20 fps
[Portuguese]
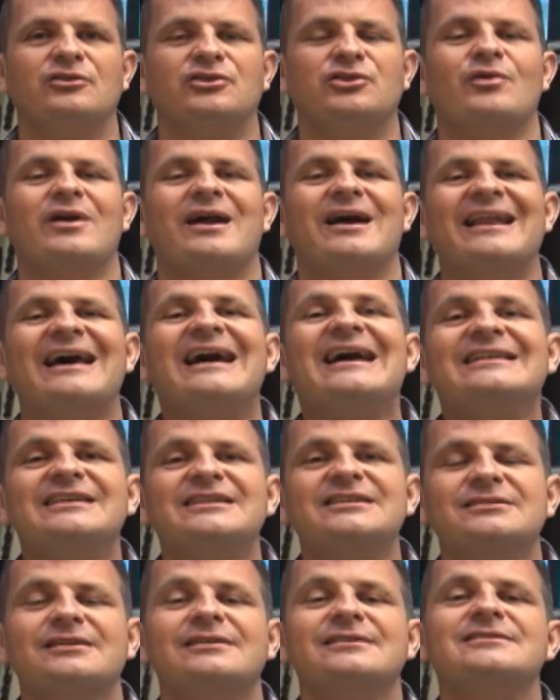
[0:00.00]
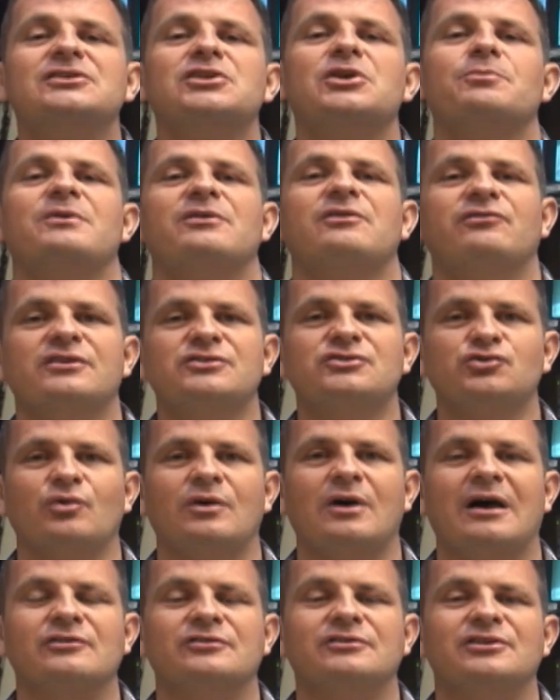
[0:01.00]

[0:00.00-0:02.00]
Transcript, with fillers: teu caráter está sendo aperfeiçoado.